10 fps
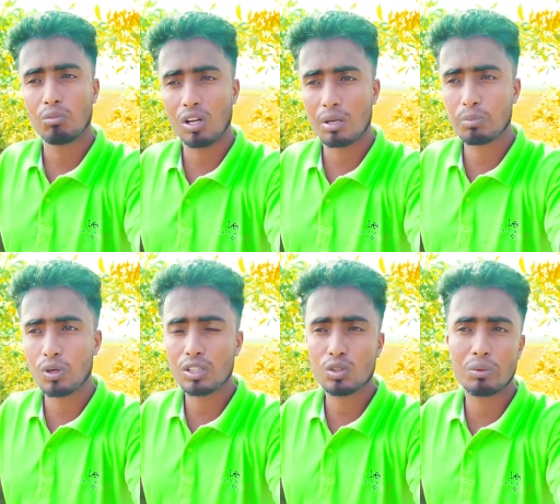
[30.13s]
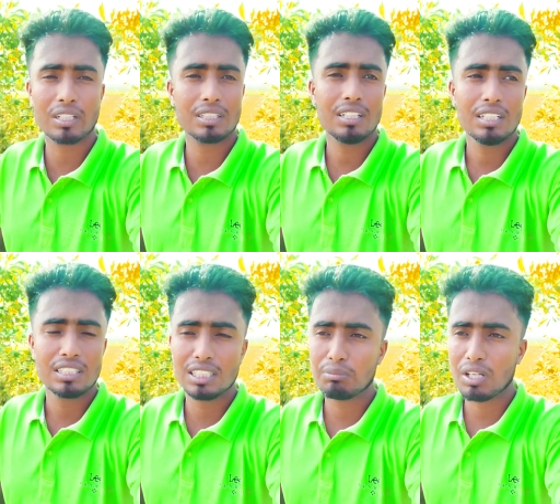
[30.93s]
বলার পরে তোমাকে
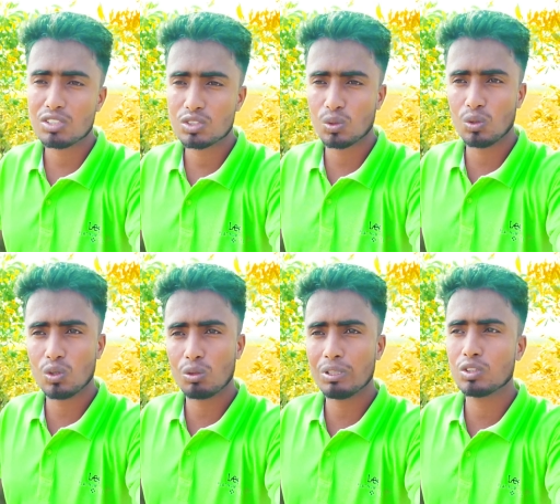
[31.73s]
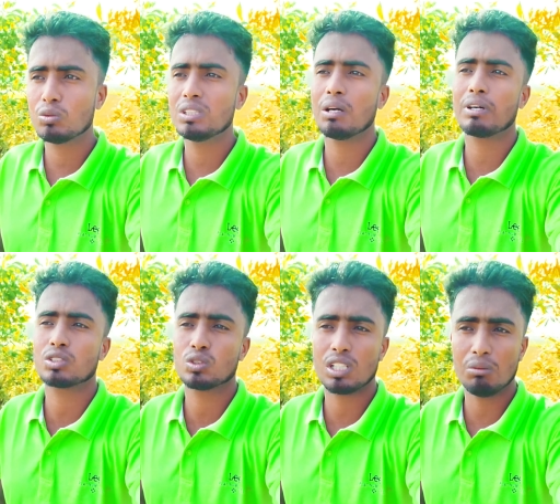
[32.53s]
নিয়ে মানুষ টোল করবে তুমি আবার
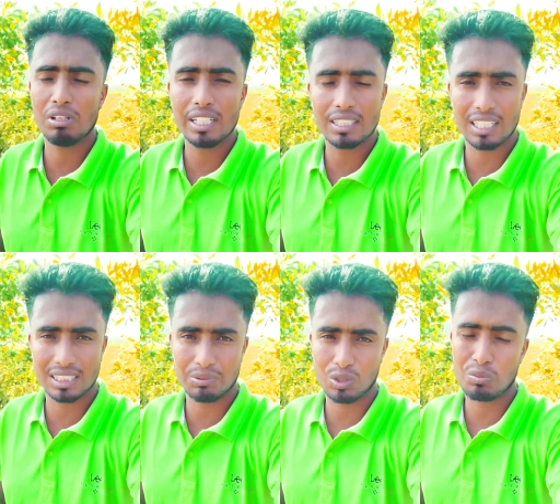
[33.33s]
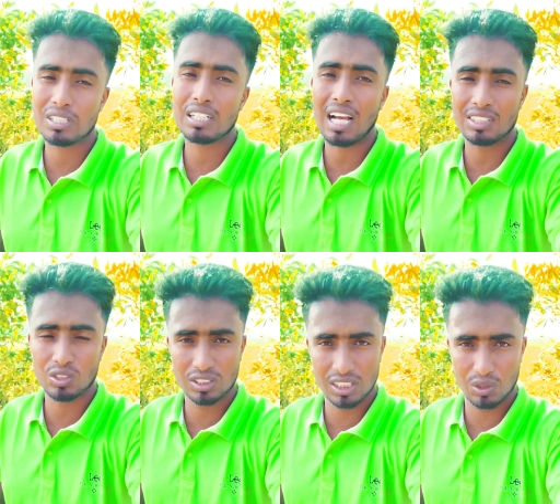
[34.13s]
সোশ্যাল মিডিয়াতে আসবা তোমাদের কাজ
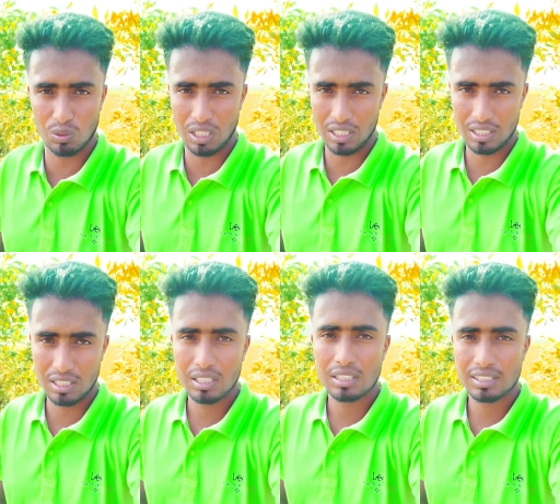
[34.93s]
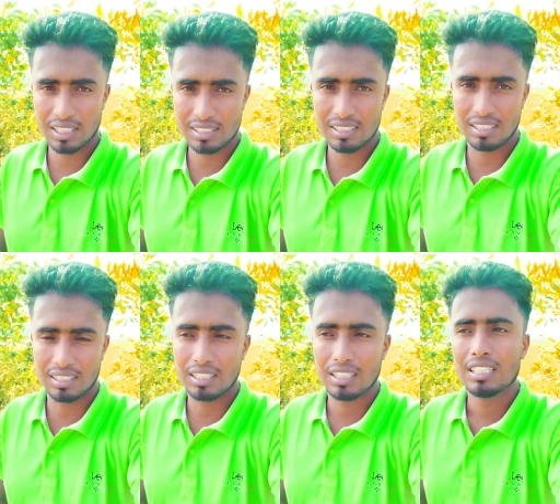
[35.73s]
হচ্ছে এগুলা ঠিক আছে
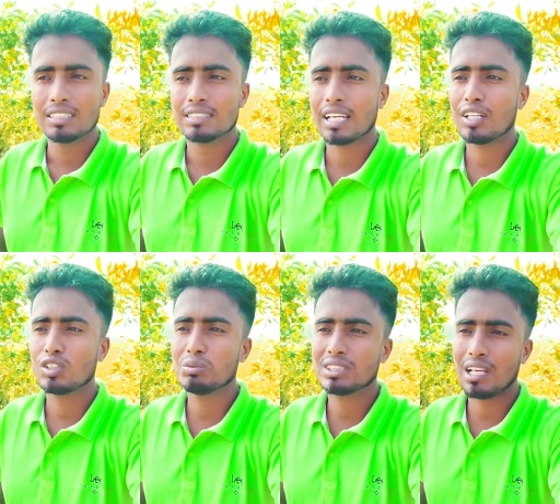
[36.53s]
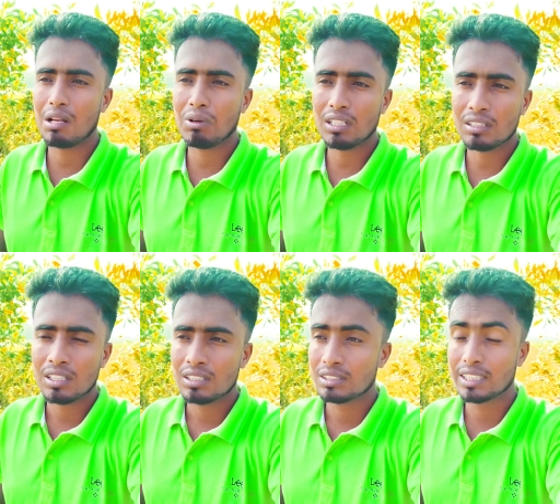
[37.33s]
যেখানে তুমি সালমান
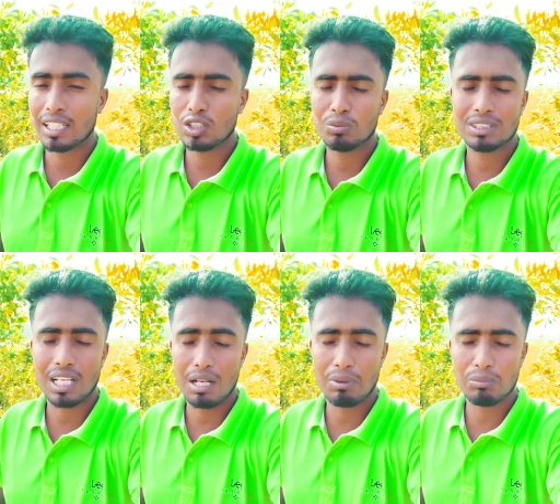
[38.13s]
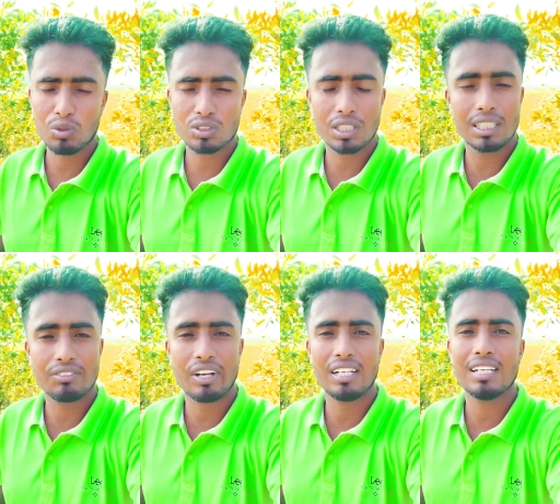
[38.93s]
যেখানে তুমি সালমান
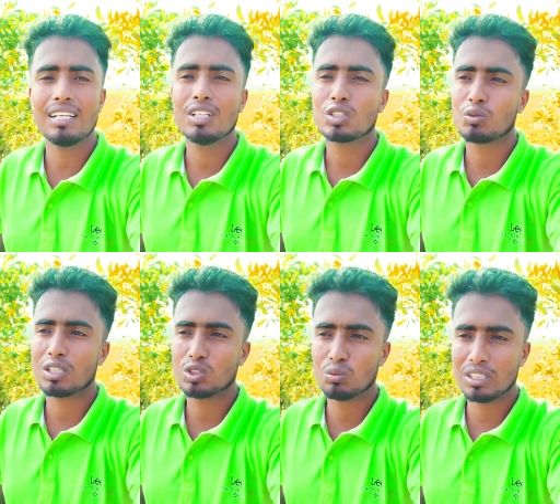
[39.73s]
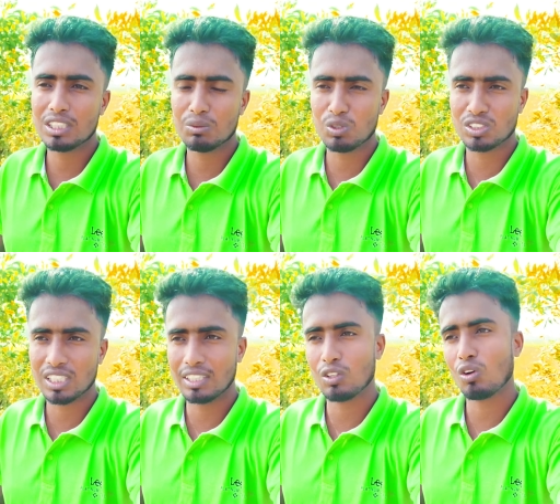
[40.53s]
দিয়ে ফাইলে তোমার চুমা দিতে মন
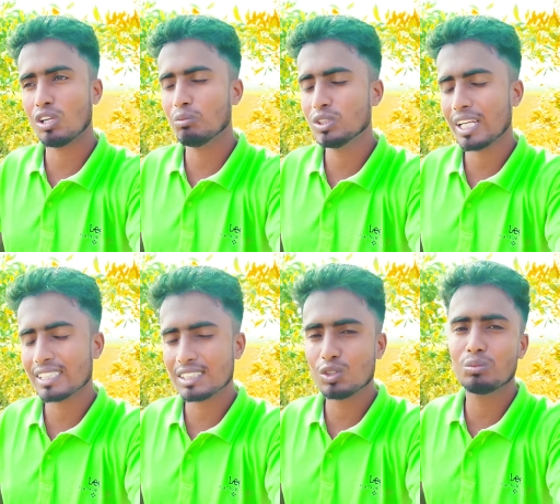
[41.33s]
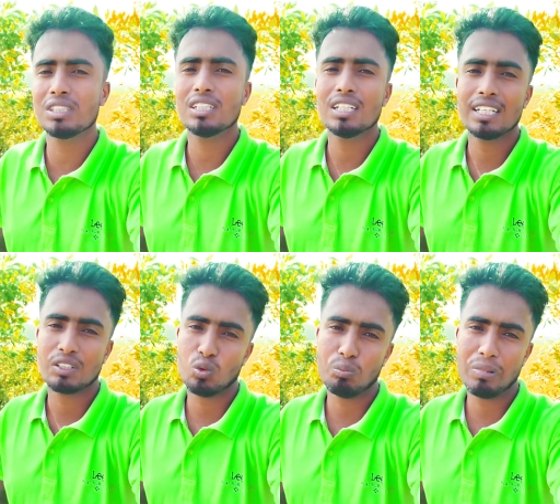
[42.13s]
চায় তখনই বুঝা গেছি তুমি
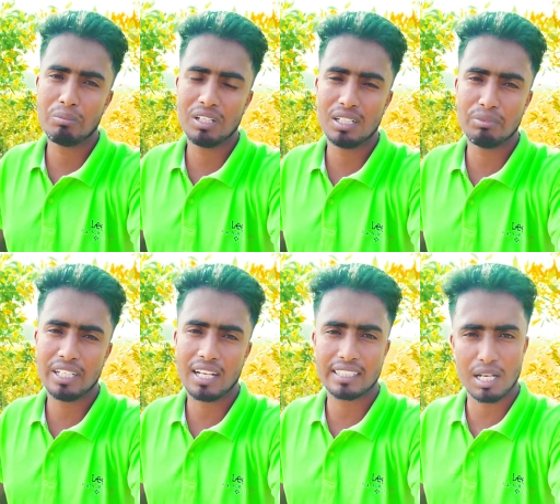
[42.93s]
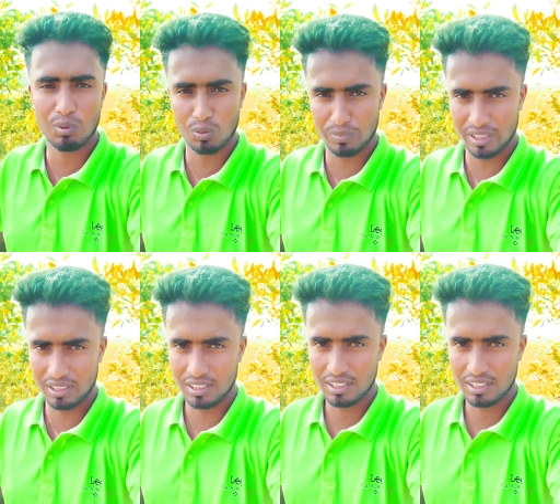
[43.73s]
কোন ফ্যামিলির মেয়ে আর কেমন মেয়ে